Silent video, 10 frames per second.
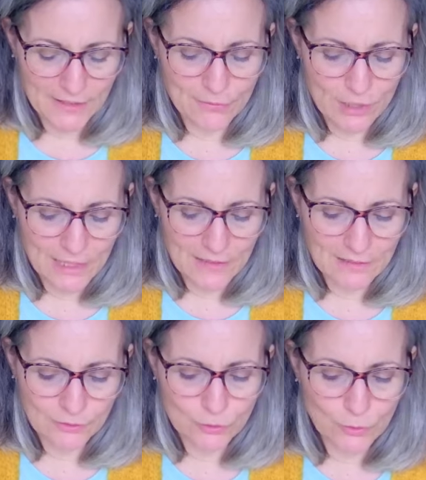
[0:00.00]
et voilà
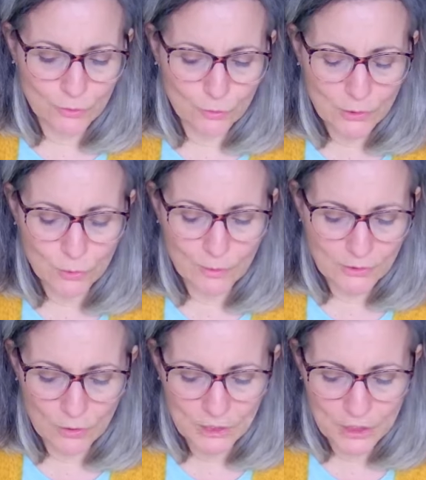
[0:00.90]
ce dont toi tu dois
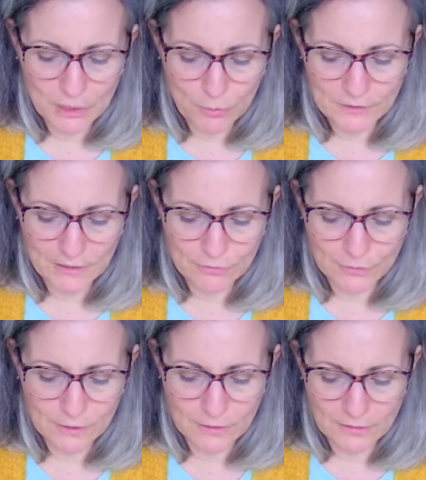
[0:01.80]
t'enrichir pour que ça
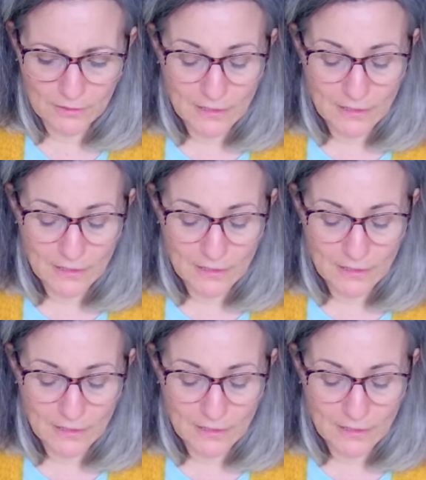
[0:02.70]
fonctionne.